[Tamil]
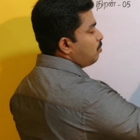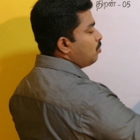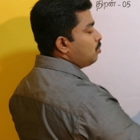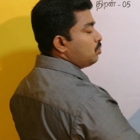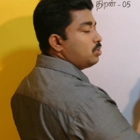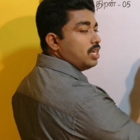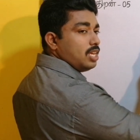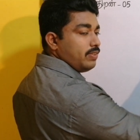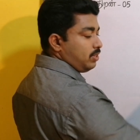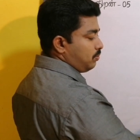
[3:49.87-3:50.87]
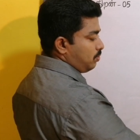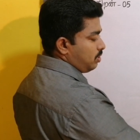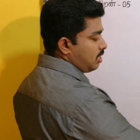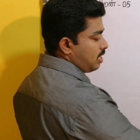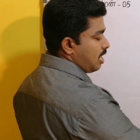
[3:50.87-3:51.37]
முழு சுற்றளவின்
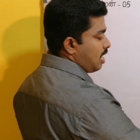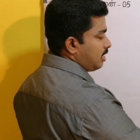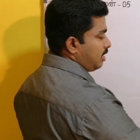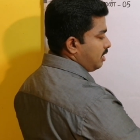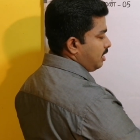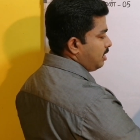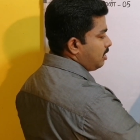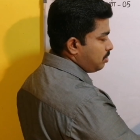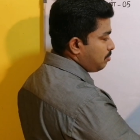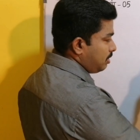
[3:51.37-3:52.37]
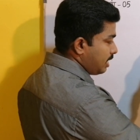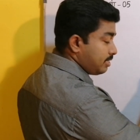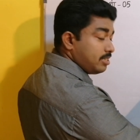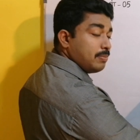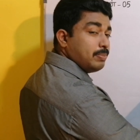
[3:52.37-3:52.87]
துண்டுகள் ஆறினை
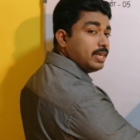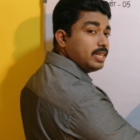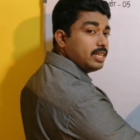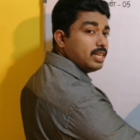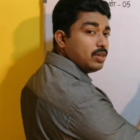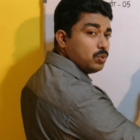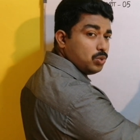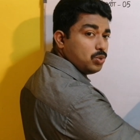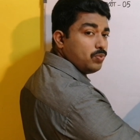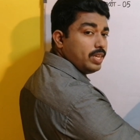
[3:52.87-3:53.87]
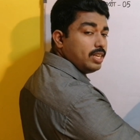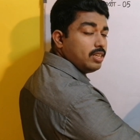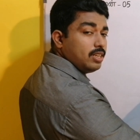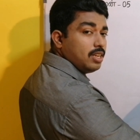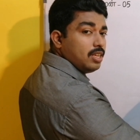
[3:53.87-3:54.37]
நடத்தப்பட்ட
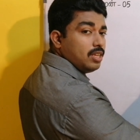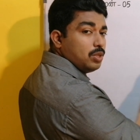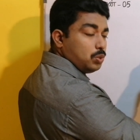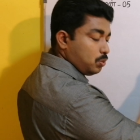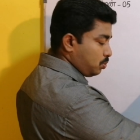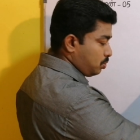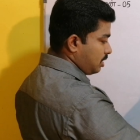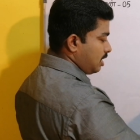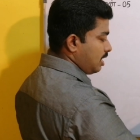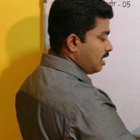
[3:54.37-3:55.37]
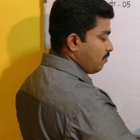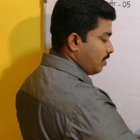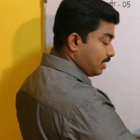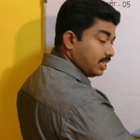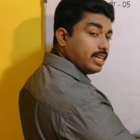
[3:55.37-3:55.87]
உருவின் துண்டுகளால்
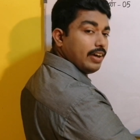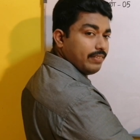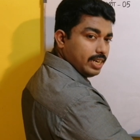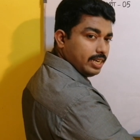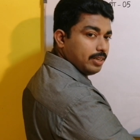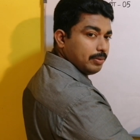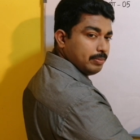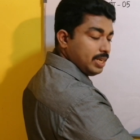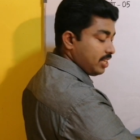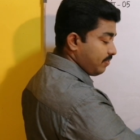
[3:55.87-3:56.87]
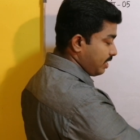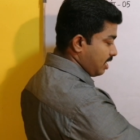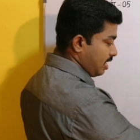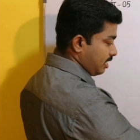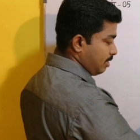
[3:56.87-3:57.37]
வகுக்க வேண்டும் எனவே
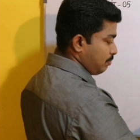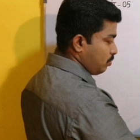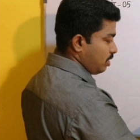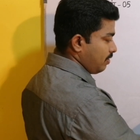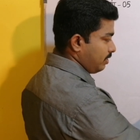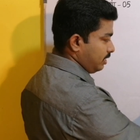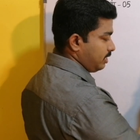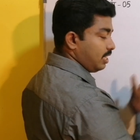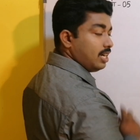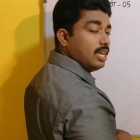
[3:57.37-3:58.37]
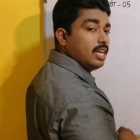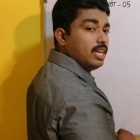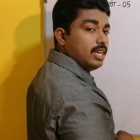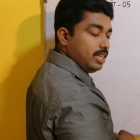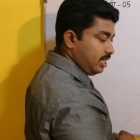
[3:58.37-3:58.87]
ஆறை மூன்றால் வகுத்தால்
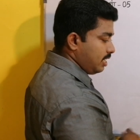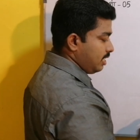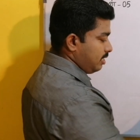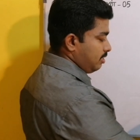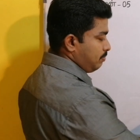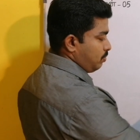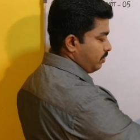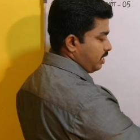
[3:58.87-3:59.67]
இரண்டு மூ